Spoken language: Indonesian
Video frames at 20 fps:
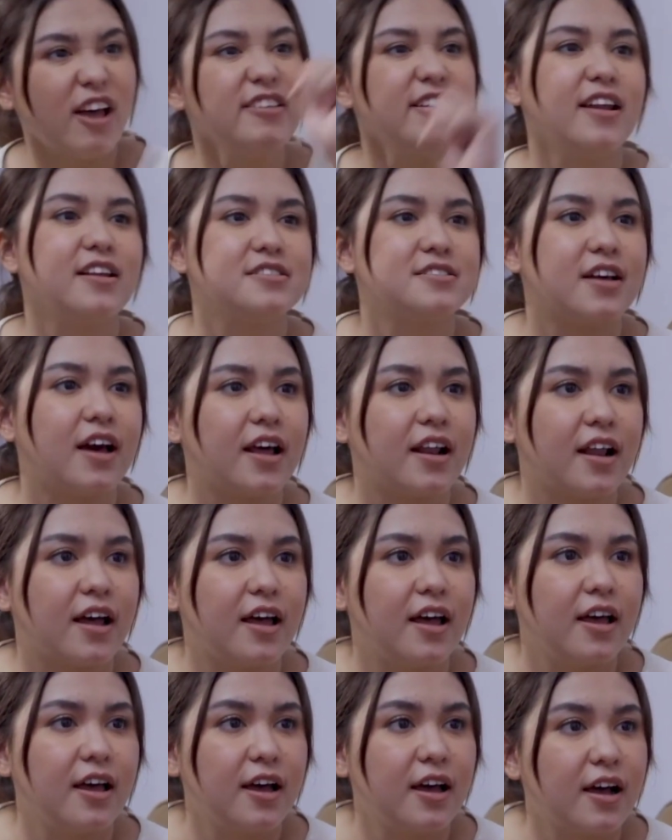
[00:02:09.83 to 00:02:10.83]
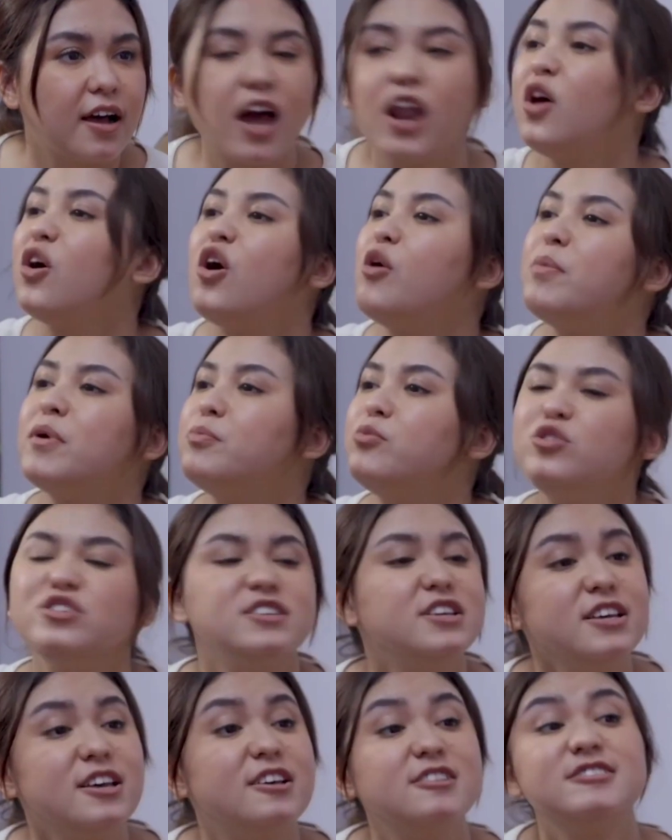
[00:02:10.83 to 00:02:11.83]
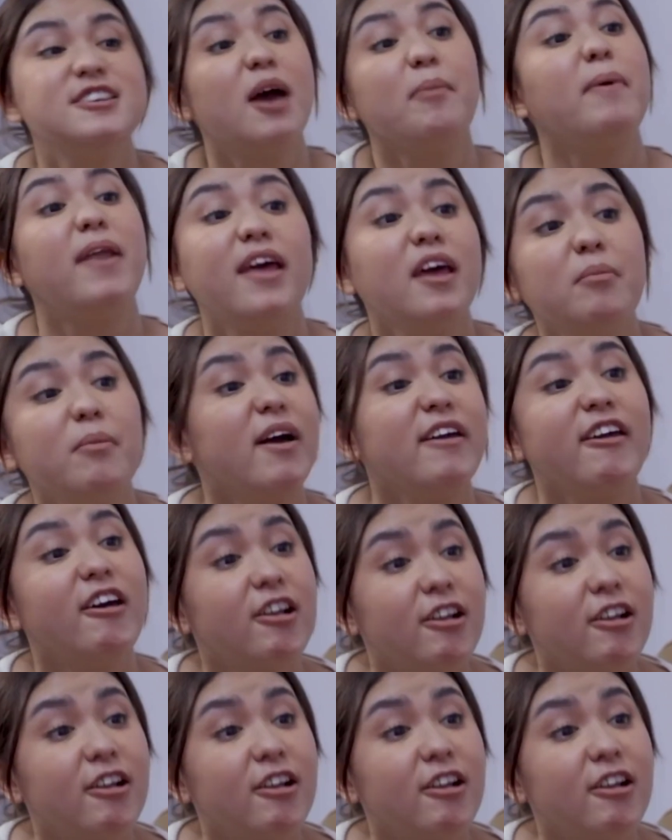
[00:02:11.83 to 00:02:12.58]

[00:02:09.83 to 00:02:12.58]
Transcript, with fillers: Ku tanya lah sekarang. Kalau kau berpuisi, siapa yang